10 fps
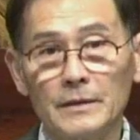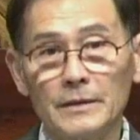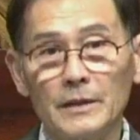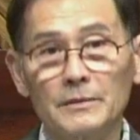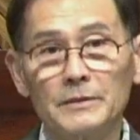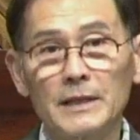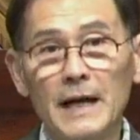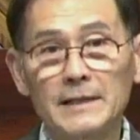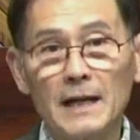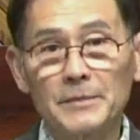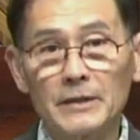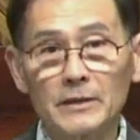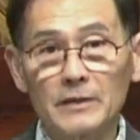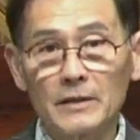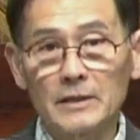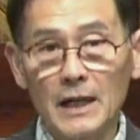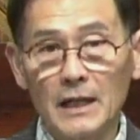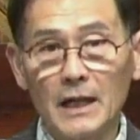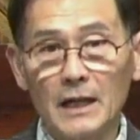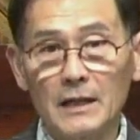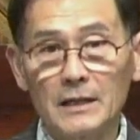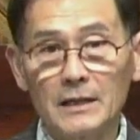여러분 가장 믿었던 자가